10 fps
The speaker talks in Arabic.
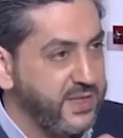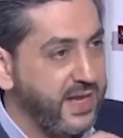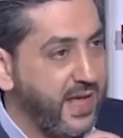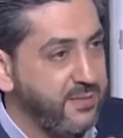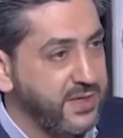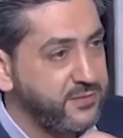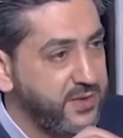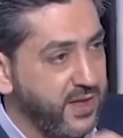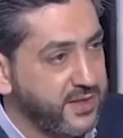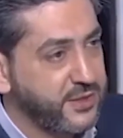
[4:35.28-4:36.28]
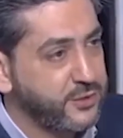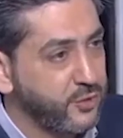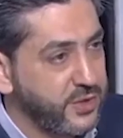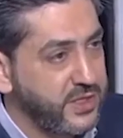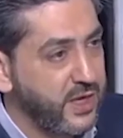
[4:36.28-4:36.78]
من العبث في الأرض
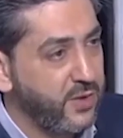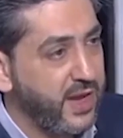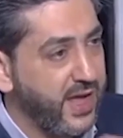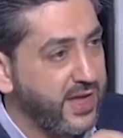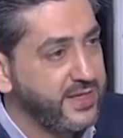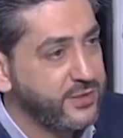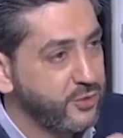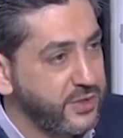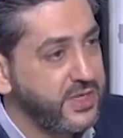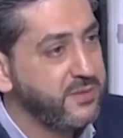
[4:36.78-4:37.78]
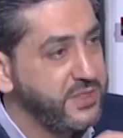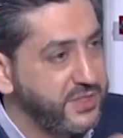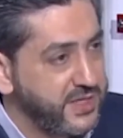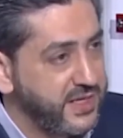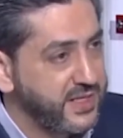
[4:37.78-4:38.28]
السورية والحالة السورية من
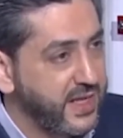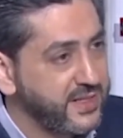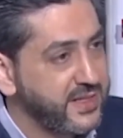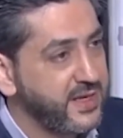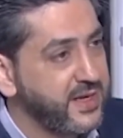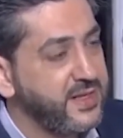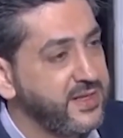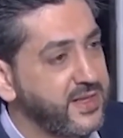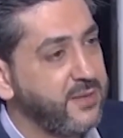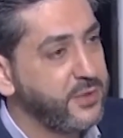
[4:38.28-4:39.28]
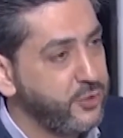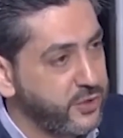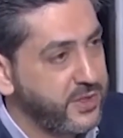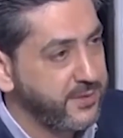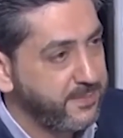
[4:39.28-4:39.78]
جديد عن طريق النظام
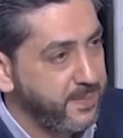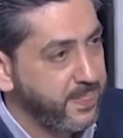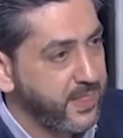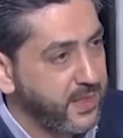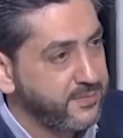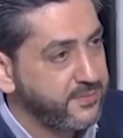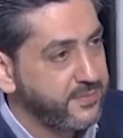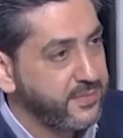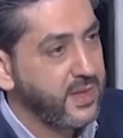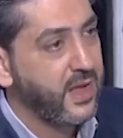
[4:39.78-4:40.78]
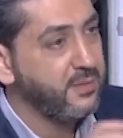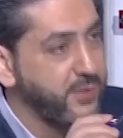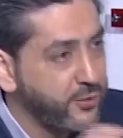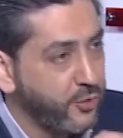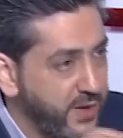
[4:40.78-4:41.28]
التركي مه.
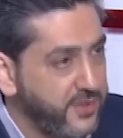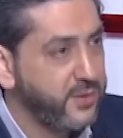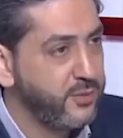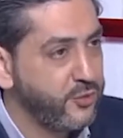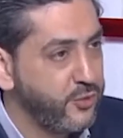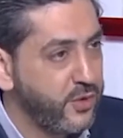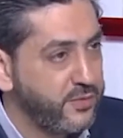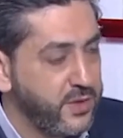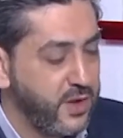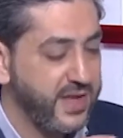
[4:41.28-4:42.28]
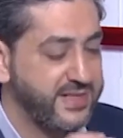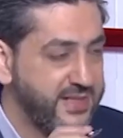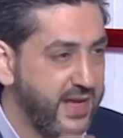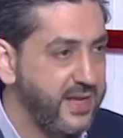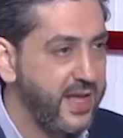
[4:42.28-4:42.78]
المطلوب هذا الموضوع
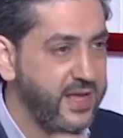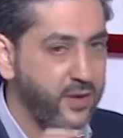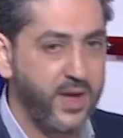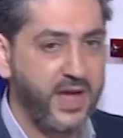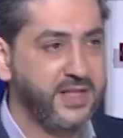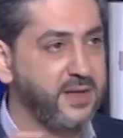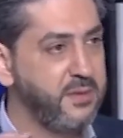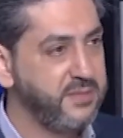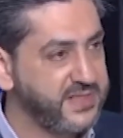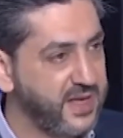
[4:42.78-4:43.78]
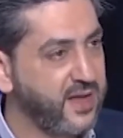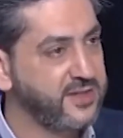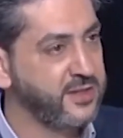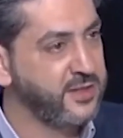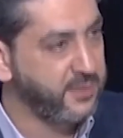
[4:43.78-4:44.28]
أستانا هي واحدة من
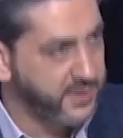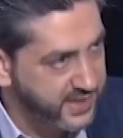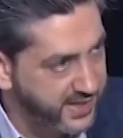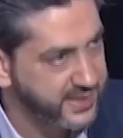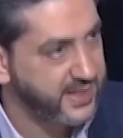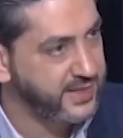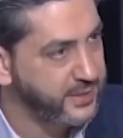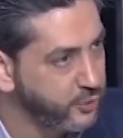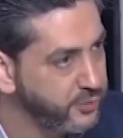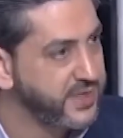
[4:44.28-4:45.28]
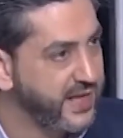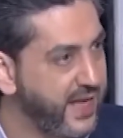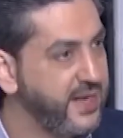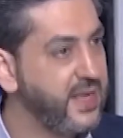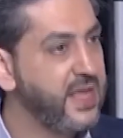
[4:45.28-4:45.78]
مسارات الضمانات التي يمكن
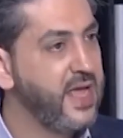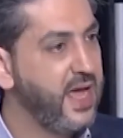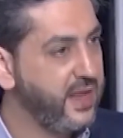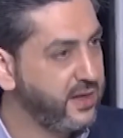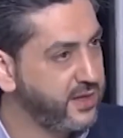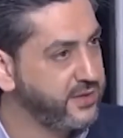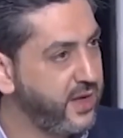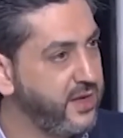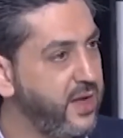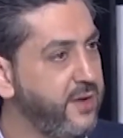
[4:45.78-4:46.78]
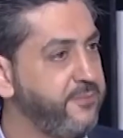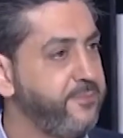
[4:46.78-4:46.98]
حل بس ما قدرت تشكل